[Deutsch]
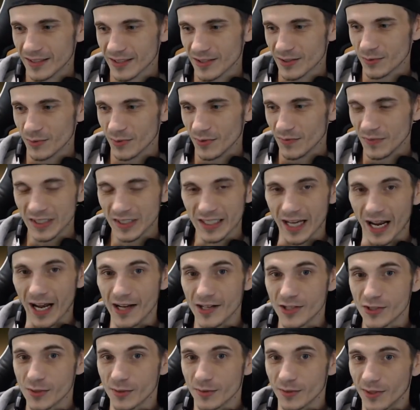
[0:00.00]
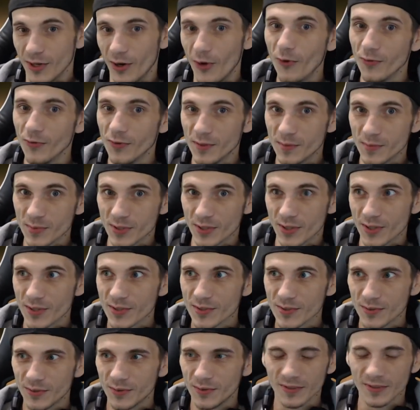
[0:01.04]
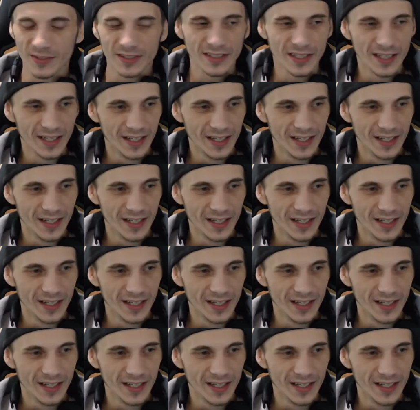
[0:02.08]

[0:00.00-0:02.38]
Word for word: dass du irgendwie drei Stunden aufnimmst oder so. Und